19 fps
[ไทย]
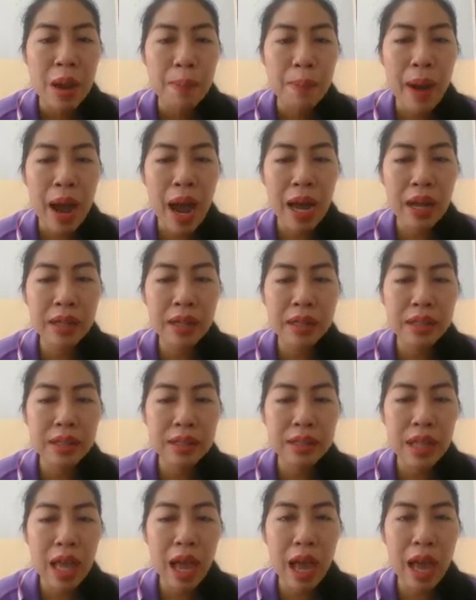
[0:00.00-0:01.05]
พั
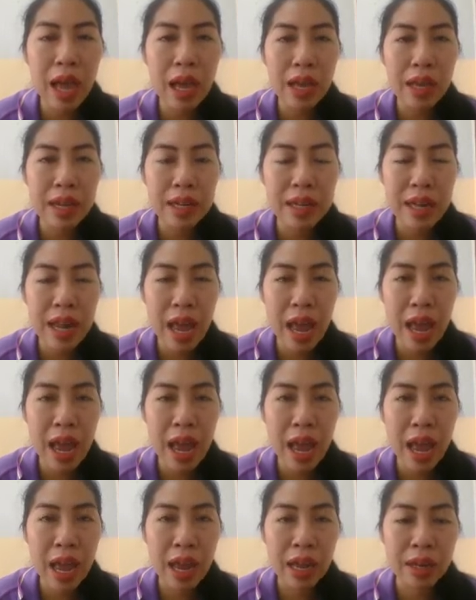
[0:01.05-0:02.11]
ฒนา
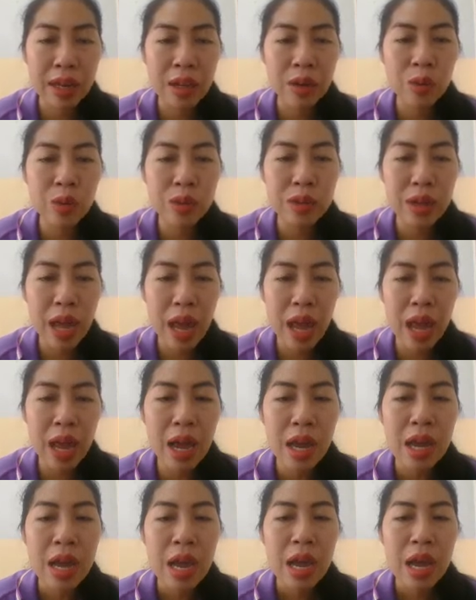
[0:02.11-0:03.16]
นะลูกนะ
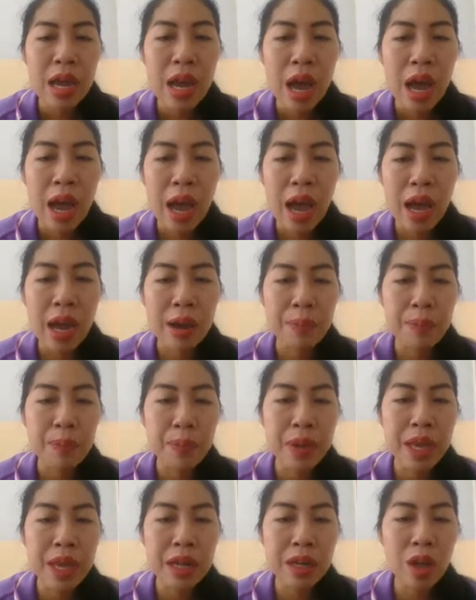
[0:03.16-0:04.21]
อ่าเป
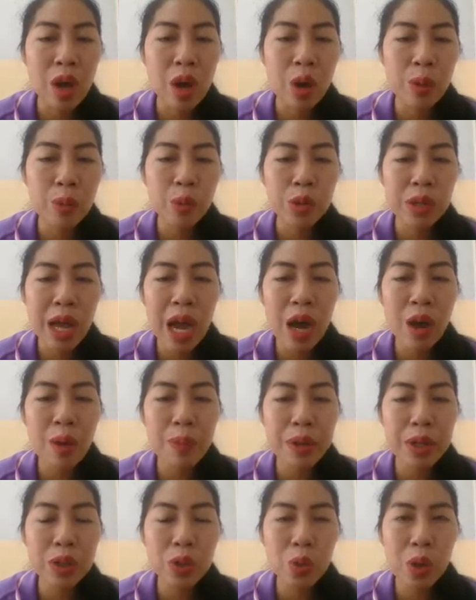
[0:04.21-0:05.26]
ลี่ยนทอผู้เท่าเป็
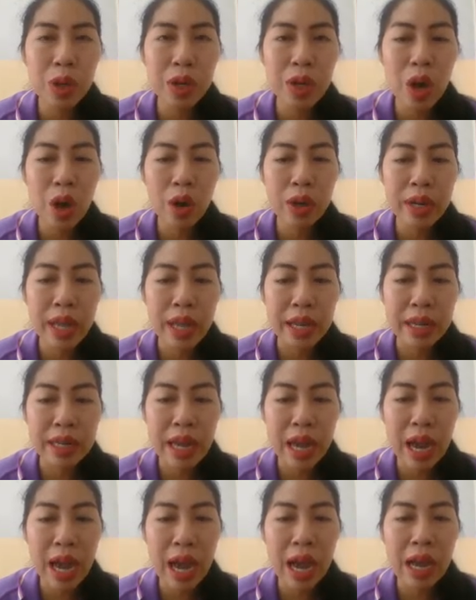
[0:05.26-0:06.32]
นตัวดอเด็กนะ
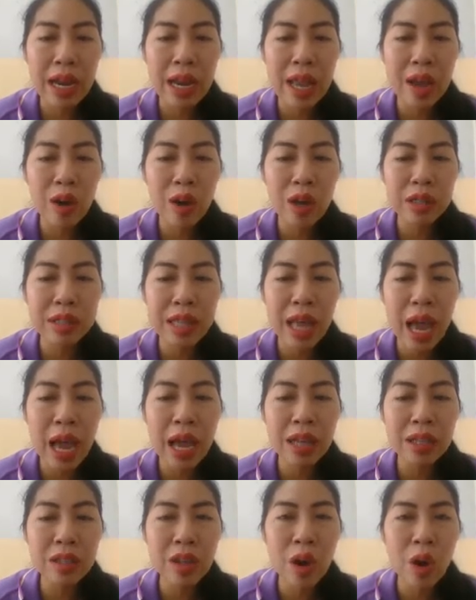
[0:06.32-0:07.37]
คะ แล้วก็ทะ
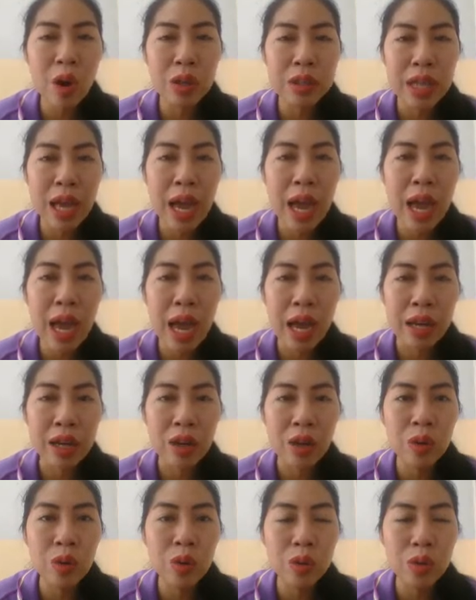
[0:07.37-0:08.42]
ทอทหารนะ
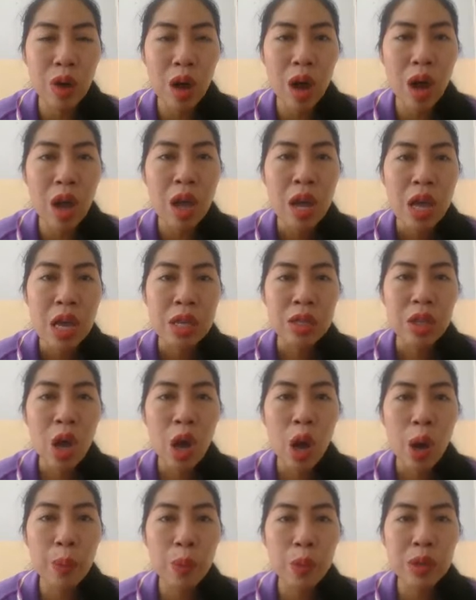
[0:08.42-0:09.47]
ลูกเนาะทอ
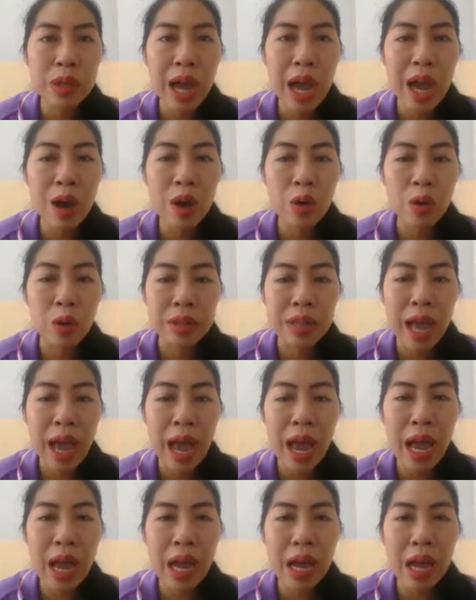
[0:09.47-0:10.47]
ผู้เท่าทะ